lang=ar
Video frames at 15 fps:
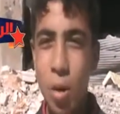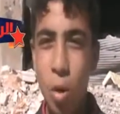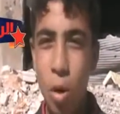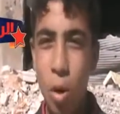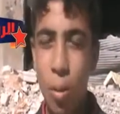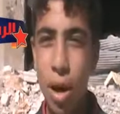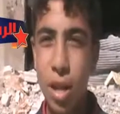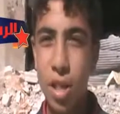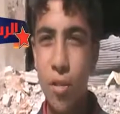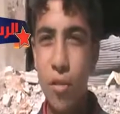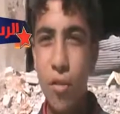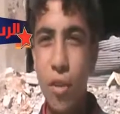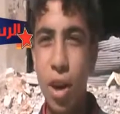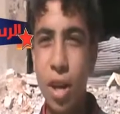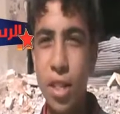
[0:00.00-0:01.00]
كل يوم قصف
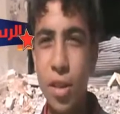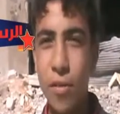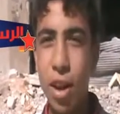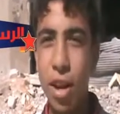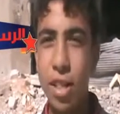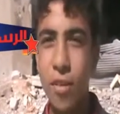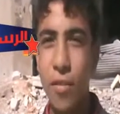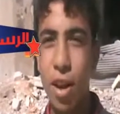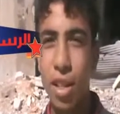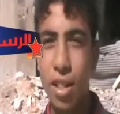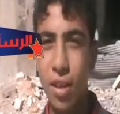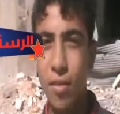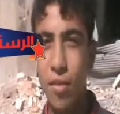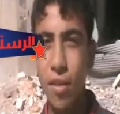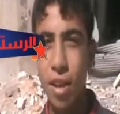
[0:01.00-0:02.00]
قصف قصف
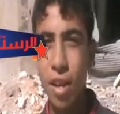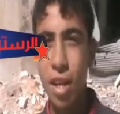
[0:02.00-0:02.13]
قصف